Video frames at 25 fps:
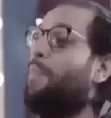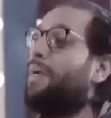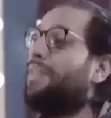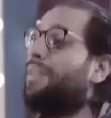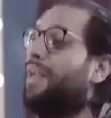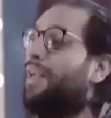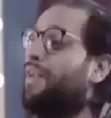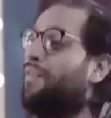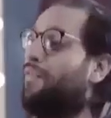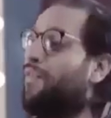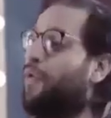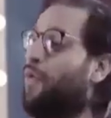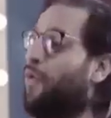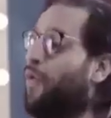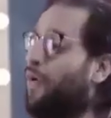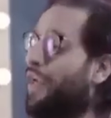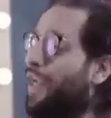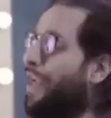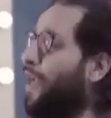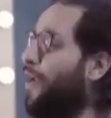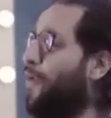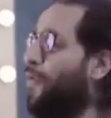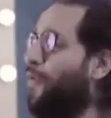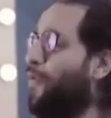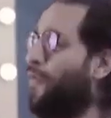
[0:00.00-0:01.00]
او مثلا في
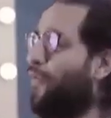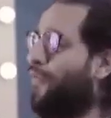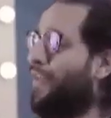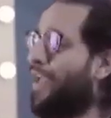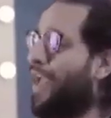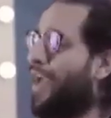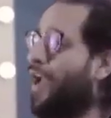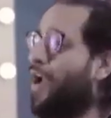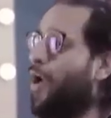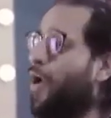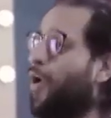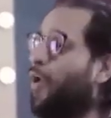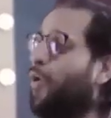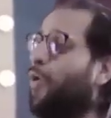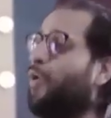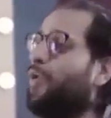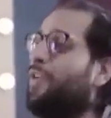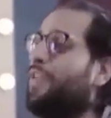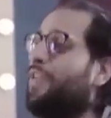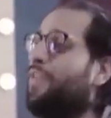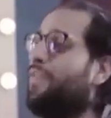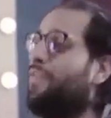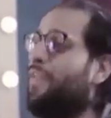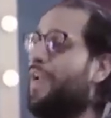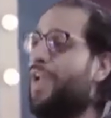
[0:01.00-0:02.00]
اغنيه يقولوا فيها
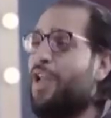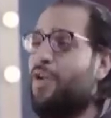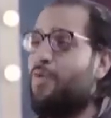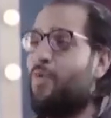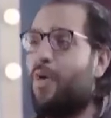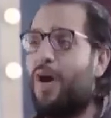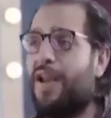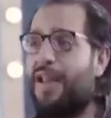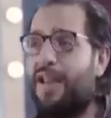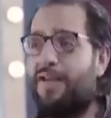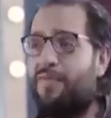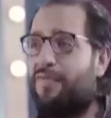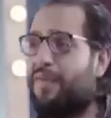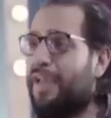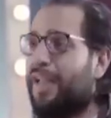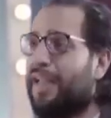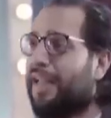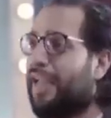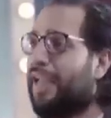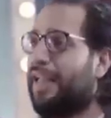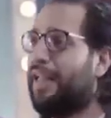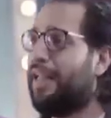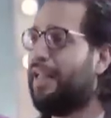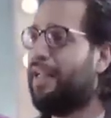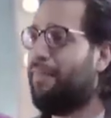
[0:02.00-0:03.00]
كنت فين وانا
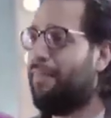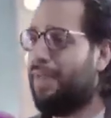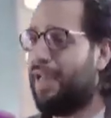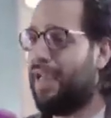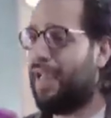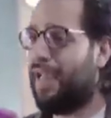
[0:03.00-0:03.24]
فين جيت لي